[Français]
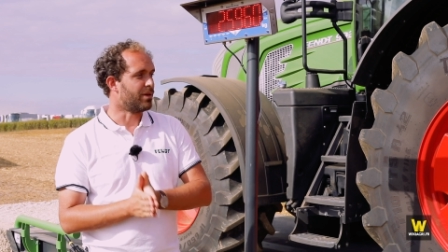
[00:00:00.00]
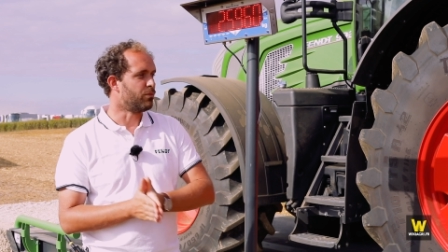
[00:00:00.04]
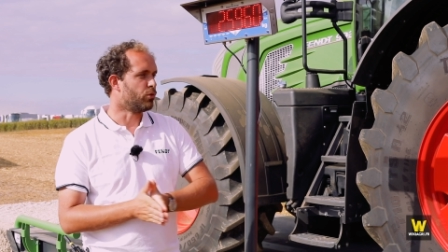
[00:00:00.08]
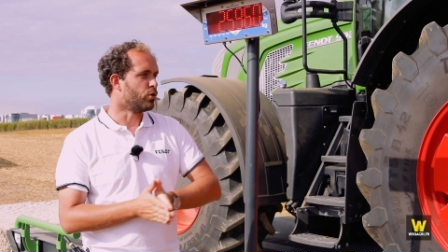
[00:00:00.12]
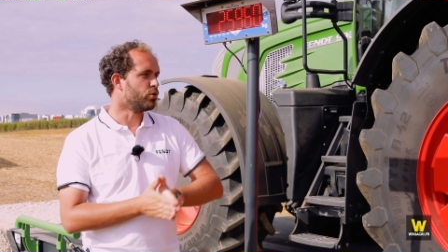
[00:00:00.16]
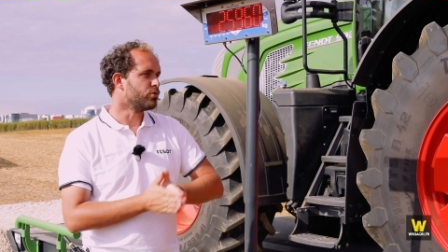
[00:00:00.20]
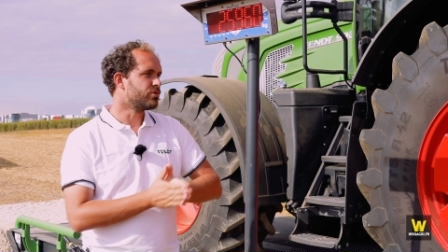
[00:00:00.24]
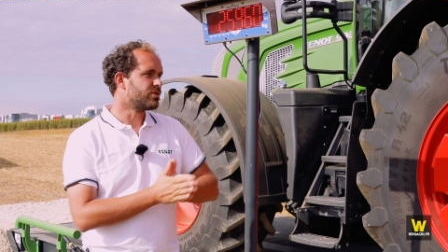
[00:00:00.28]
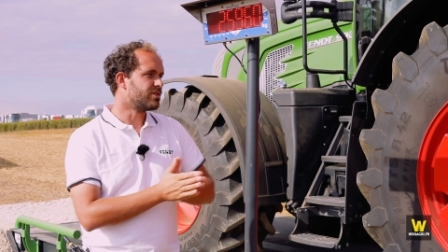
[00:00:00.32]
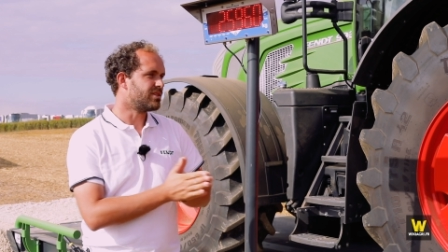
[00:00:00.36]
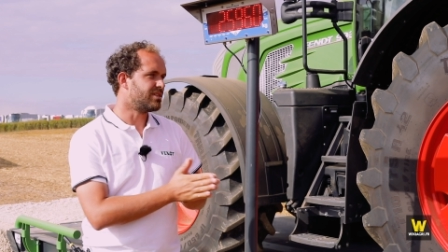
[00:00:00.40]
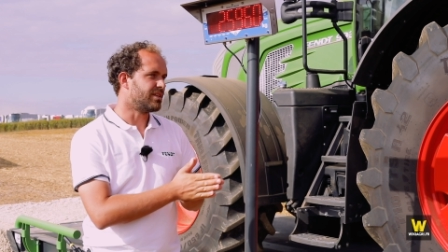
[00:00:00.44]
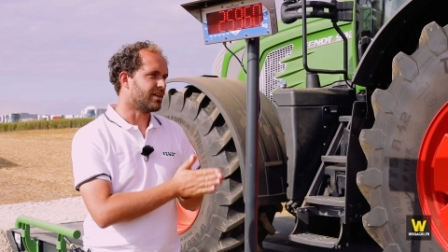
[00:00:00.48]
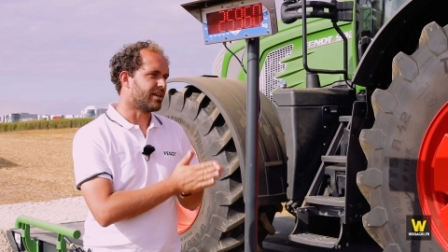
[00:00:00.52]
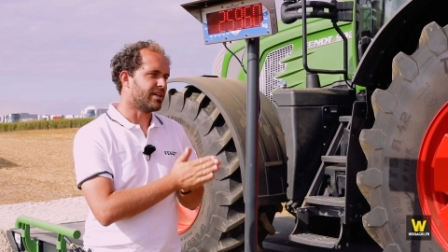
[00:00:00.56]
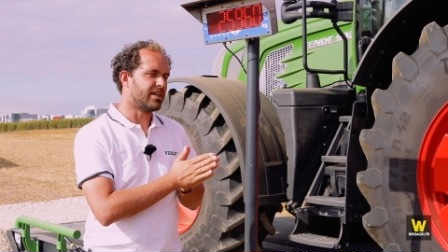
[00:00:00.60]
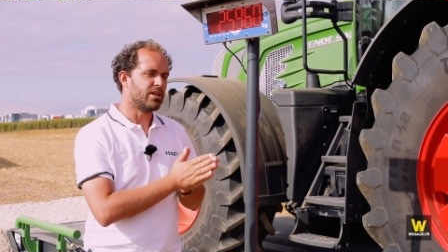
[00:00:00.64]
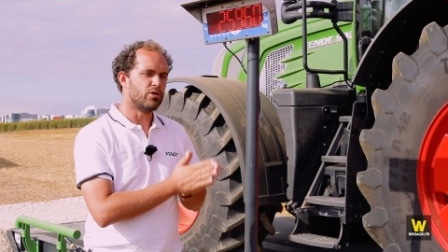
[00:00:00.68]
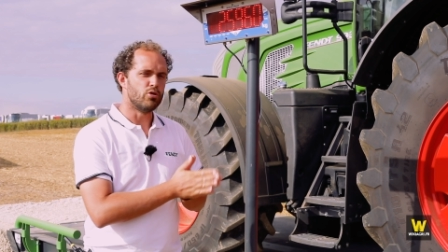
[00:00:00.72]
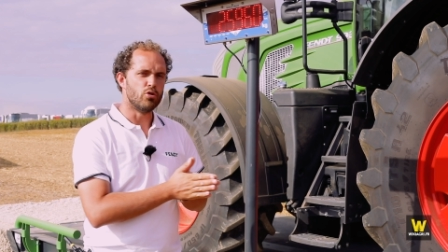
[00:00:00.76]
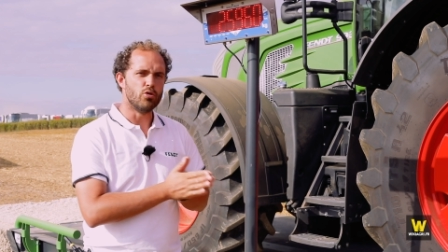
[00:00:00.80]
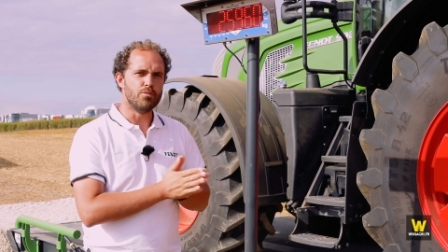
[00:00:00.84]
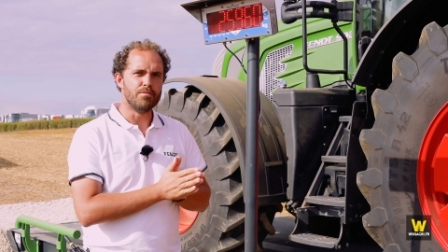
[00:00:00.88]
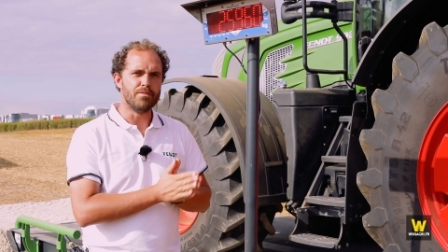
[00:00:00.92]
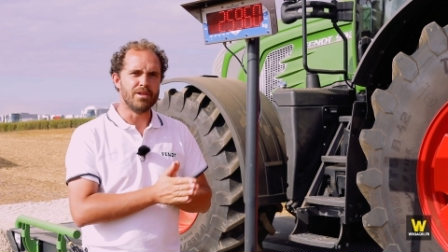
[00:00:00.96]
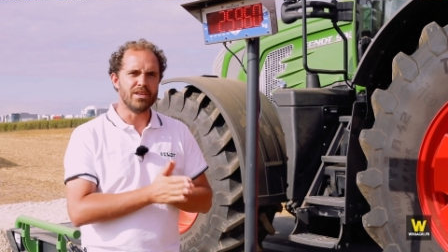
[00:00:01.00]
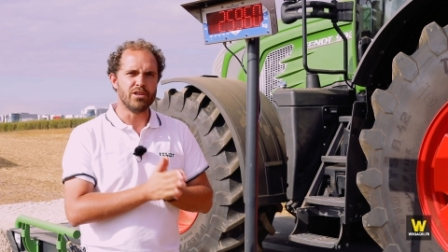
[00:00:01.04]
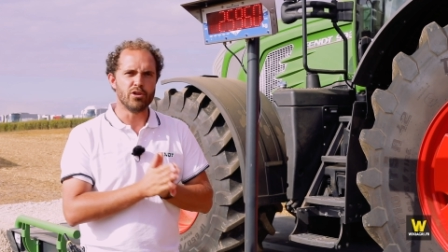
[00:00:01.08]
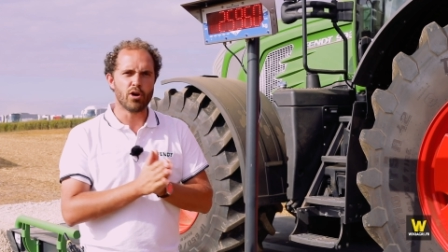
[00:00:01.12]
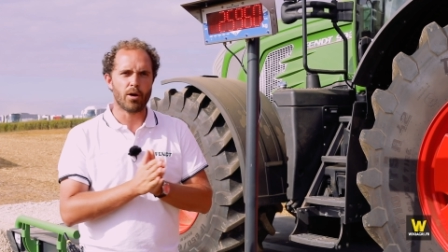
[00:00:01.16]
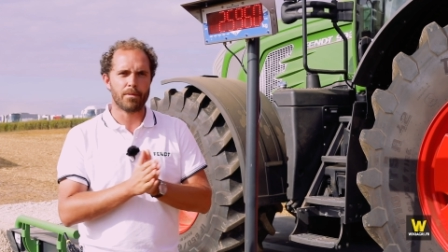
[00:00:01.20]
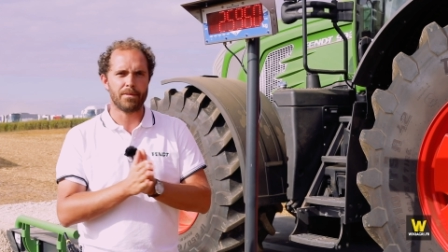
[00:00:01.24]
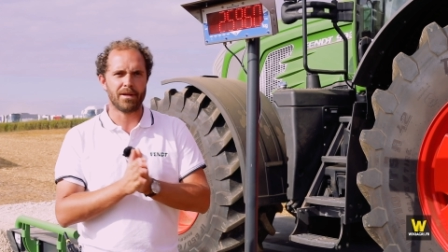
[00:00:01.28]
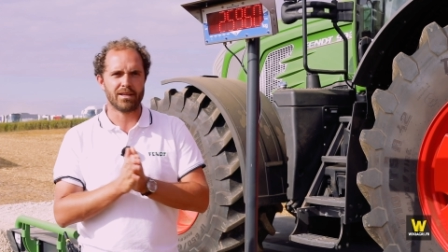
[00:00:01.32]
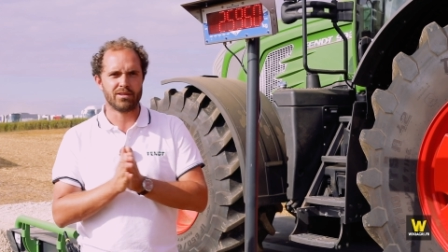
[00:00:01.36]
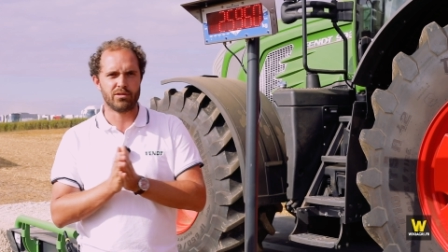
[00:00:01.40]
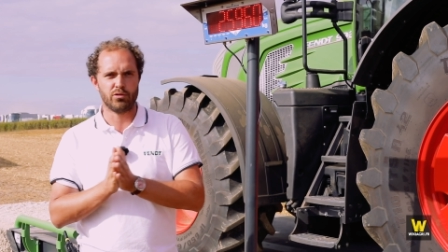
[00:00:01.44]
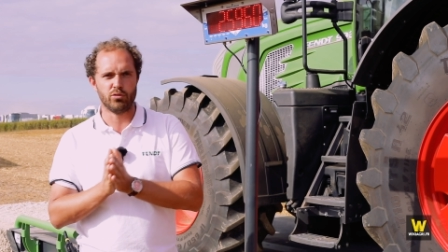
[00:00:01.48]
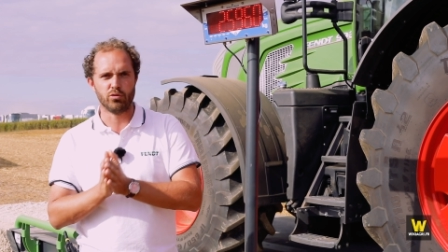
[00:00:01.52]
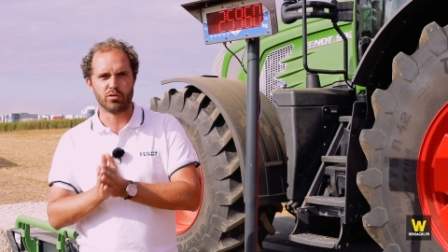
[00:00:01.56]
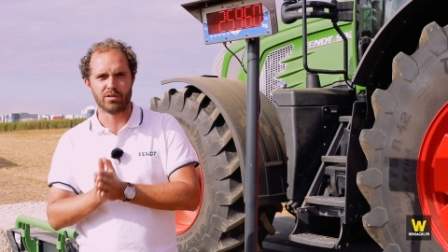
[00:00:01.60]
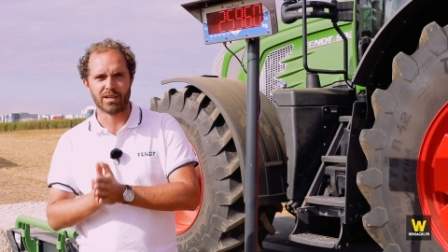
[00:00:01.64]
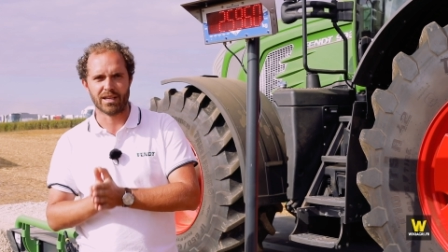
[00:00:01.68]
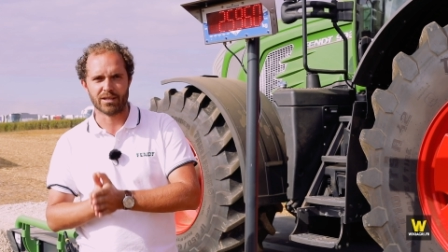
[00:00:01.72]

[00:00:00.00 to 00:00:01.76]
vraiment tirer le meilleur parti du